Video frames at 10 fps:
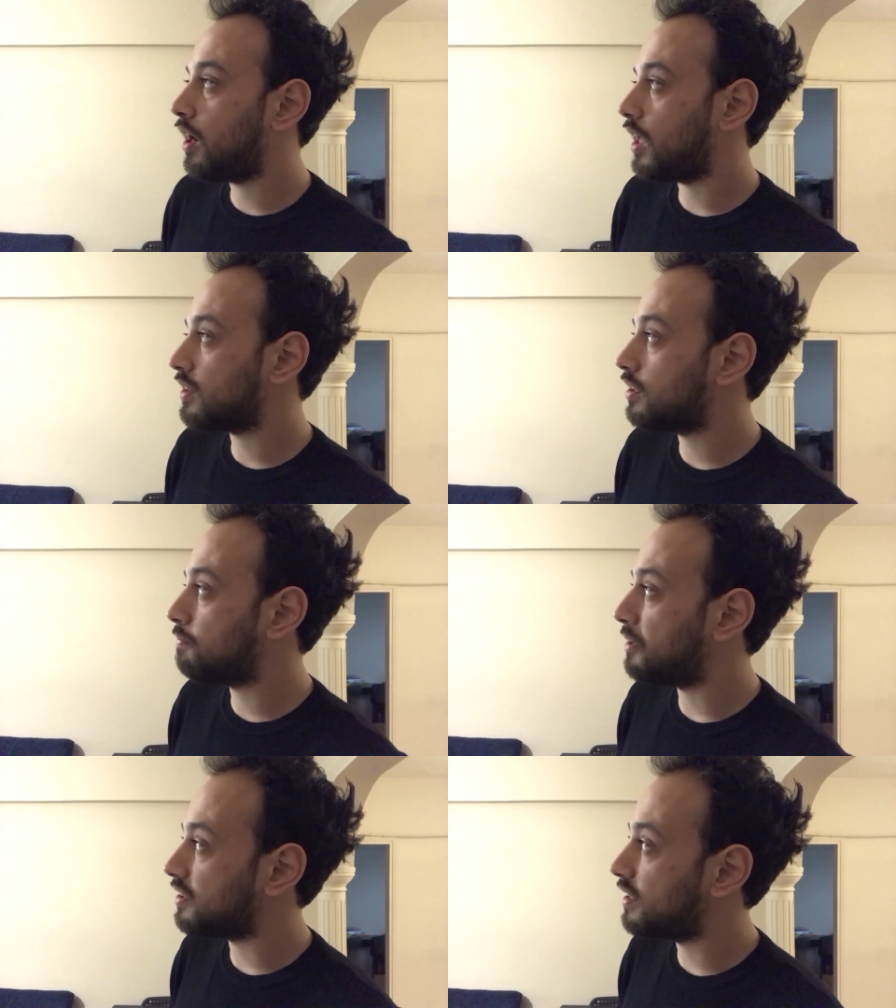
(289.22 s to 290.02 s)

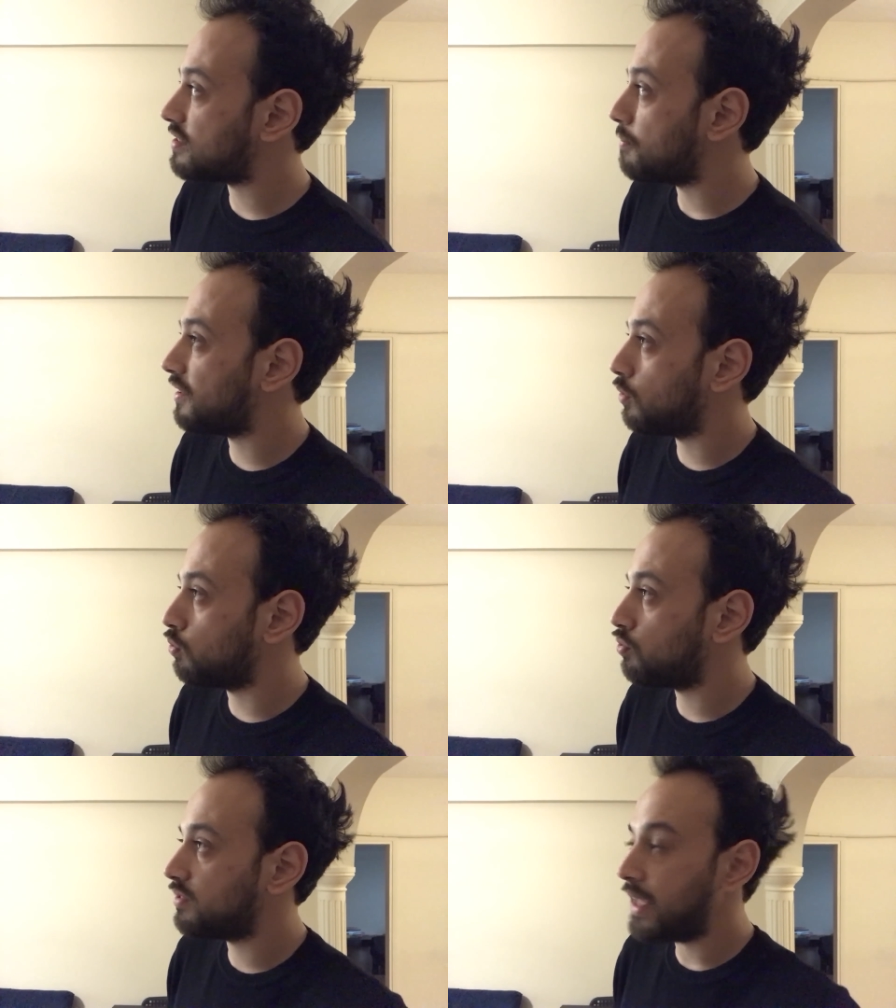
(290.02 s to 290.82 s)
katmadı desem
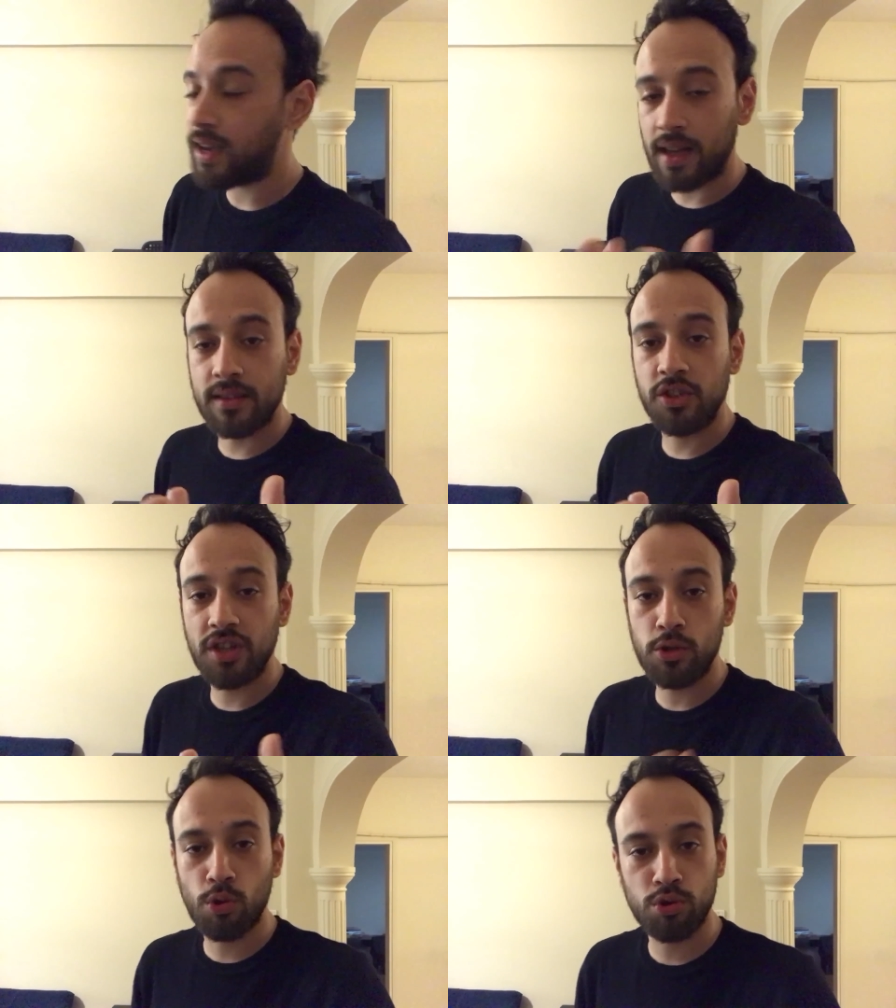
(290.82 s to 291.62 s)
yalan olur. Tek
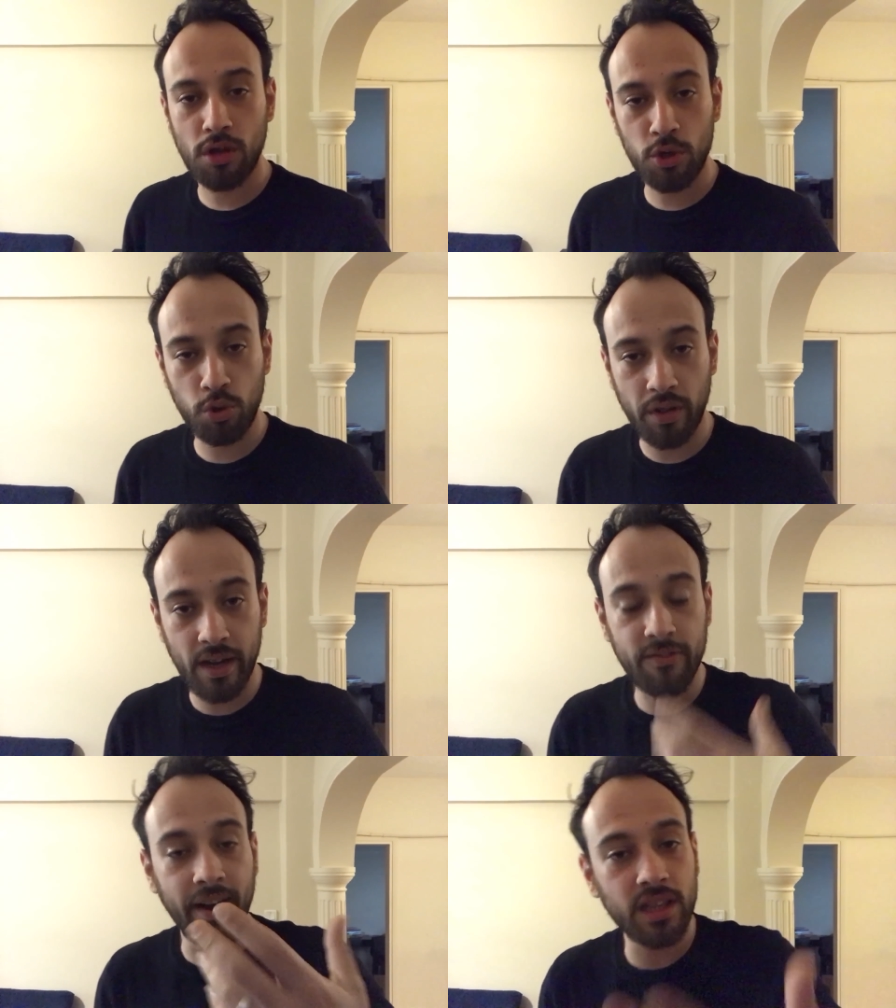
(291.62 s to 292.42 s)
katlı şey sosyolojik
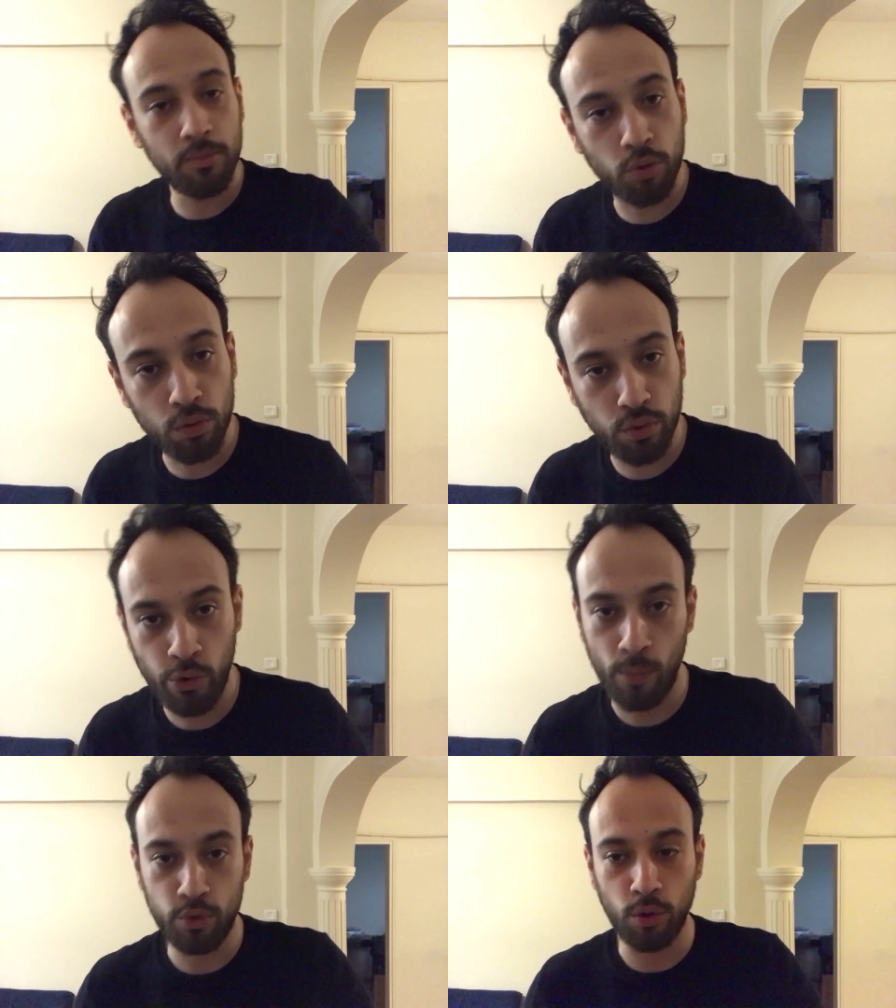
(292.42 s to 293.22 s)
olarak farklı bir
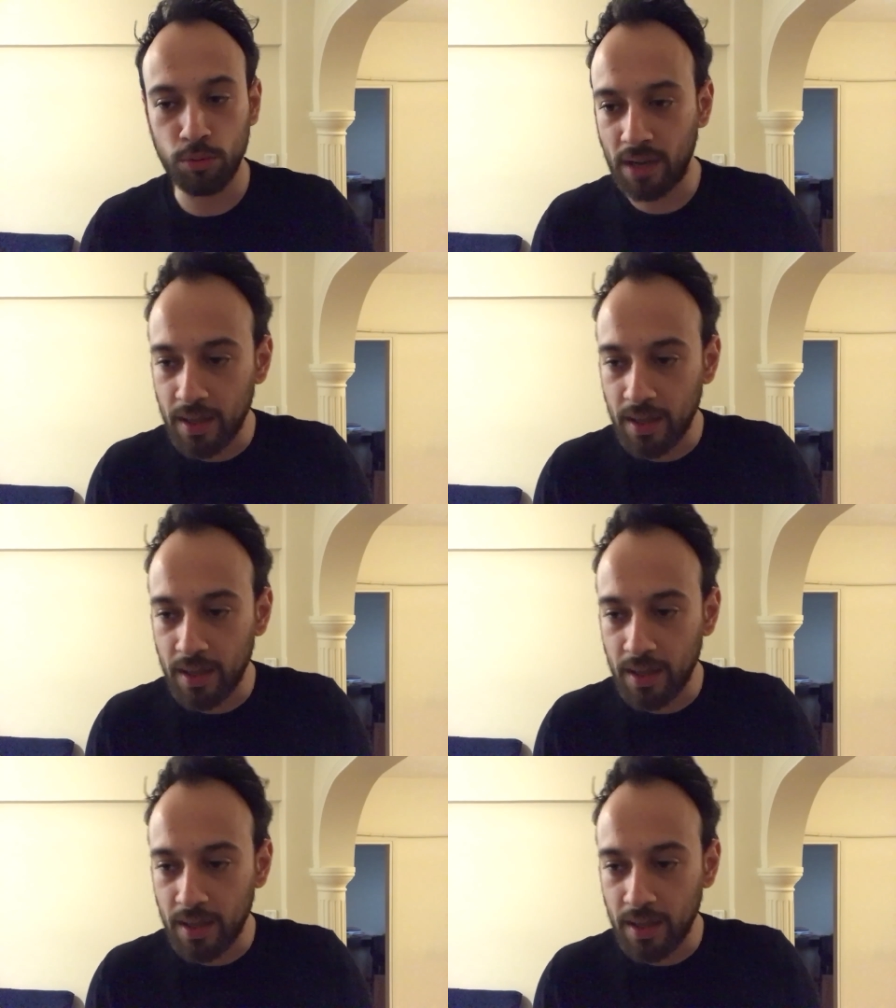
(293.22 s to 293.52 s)
kültür görmüş oldum.